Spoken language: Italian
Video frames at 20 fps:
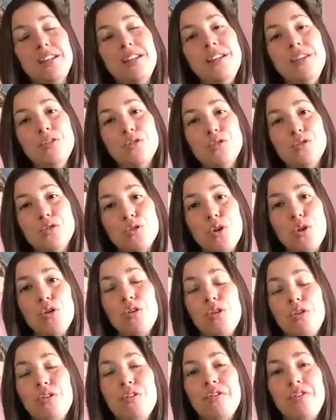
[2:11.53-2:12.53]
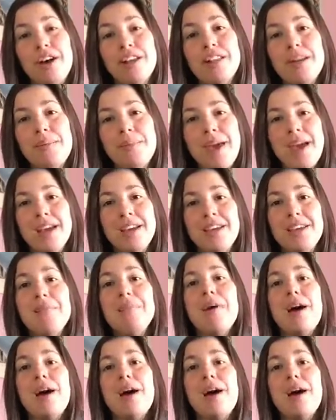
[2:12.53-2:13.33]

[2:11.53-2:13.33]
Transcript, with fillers: e non solo va da Maggie